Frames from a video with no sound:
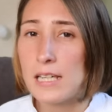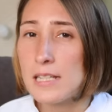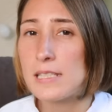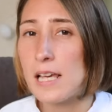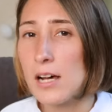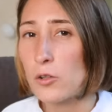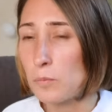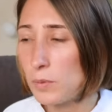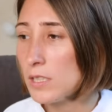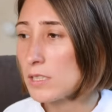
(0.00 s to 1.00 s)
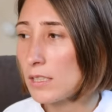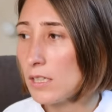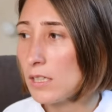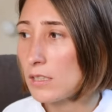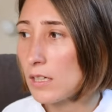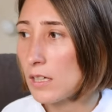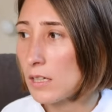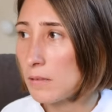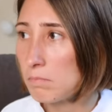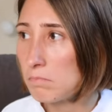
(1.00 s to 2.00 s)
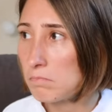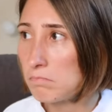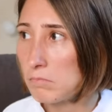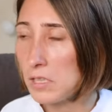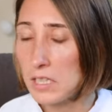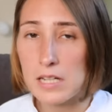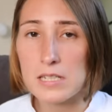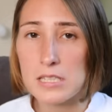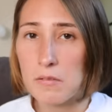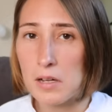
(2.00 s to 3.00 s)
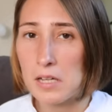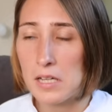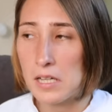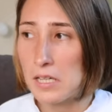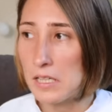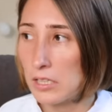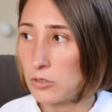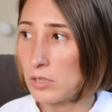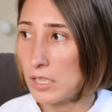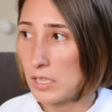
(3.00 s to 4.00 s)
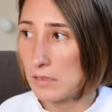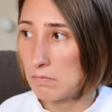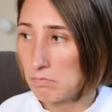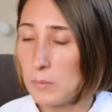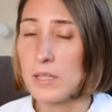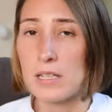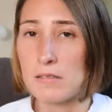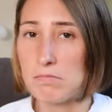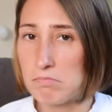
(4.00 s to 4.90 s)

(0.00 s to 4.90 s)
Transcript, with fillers: нельзя купить какие-то лекарства, которые именно